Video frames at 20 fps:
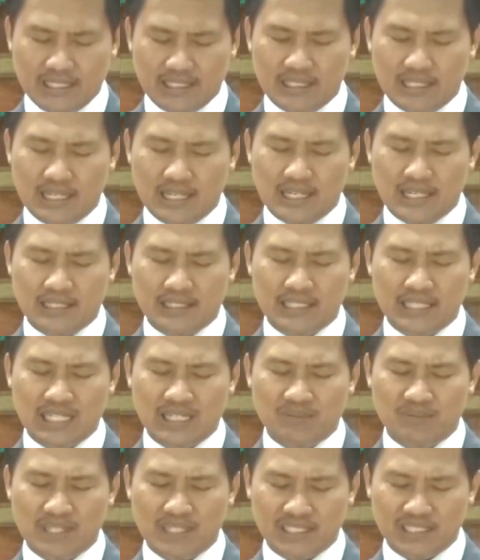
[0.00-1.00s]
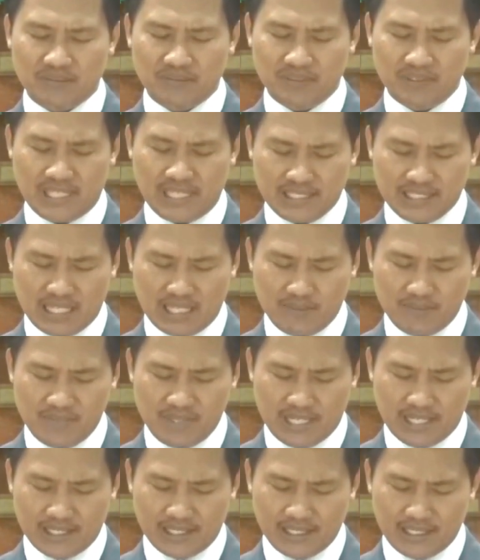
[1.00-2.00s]
Dan dalam aktivitas
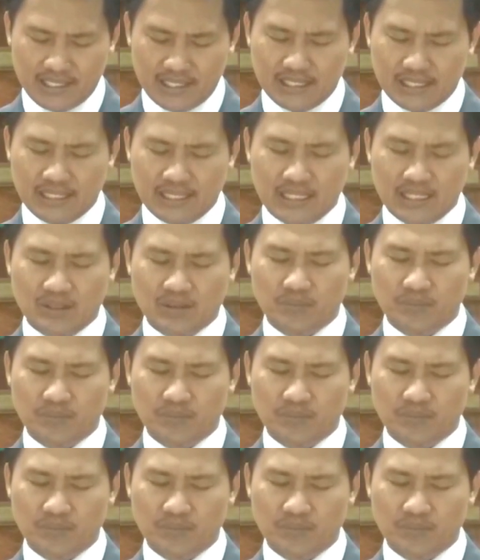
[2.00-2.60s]
kami hari ini,